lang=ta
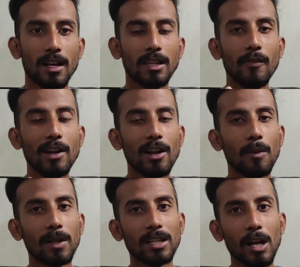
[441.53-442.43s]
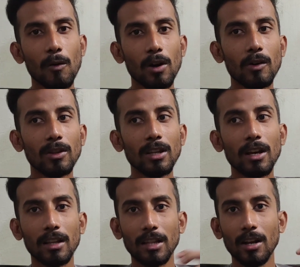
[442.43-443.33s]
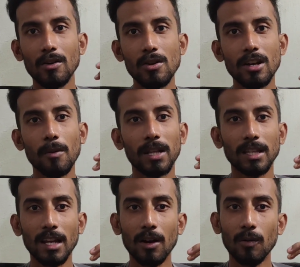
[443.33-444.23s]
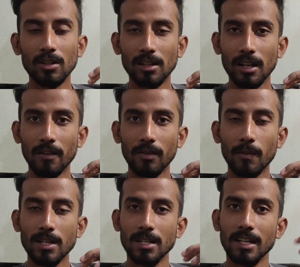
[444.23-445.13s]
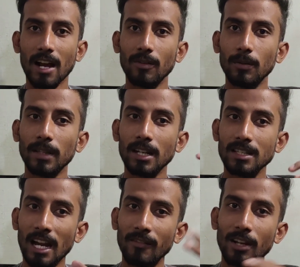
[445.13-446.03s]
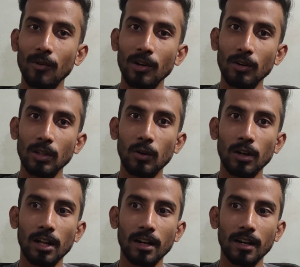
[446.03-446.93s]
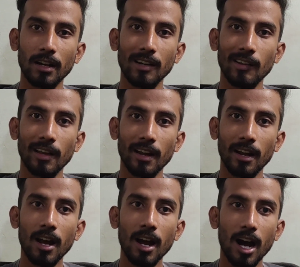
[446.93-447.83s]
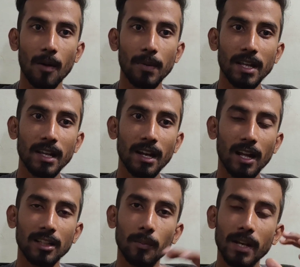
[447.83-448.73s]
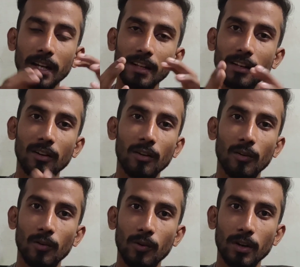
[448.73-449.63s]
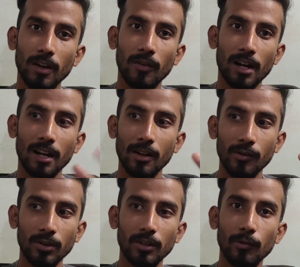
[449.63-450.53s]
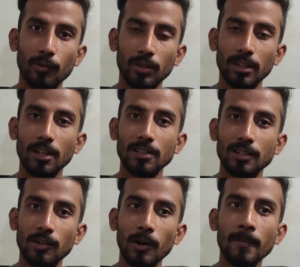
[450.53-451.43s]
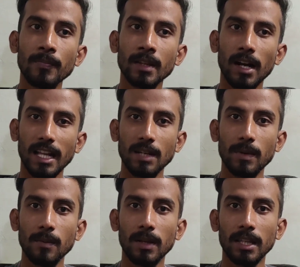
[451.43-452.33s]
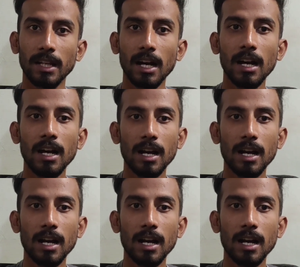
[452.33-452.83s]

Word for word: இந்த வீடியோவில் பார்த்திங்கன்னா உங்களுக்கு வந்து அந்த நியூ இயரை பற்றின ஒரு சில இன்ஃபர்மேஷன் ஏன் வந்து பார்த்திங்கன்னா ஜான்வரி ஒன் வந்து கொண்டாடுறாங்க நியூ இயரு அப்படிங்கிற அதுக்கு பின்னாடி இருக்கக்கூடிய வரலாறும் வந்து உங்களுக்கு வந்து தெரிஞ்சிருக்கும் அதே மாதிரி பார்த்திங்கன்னா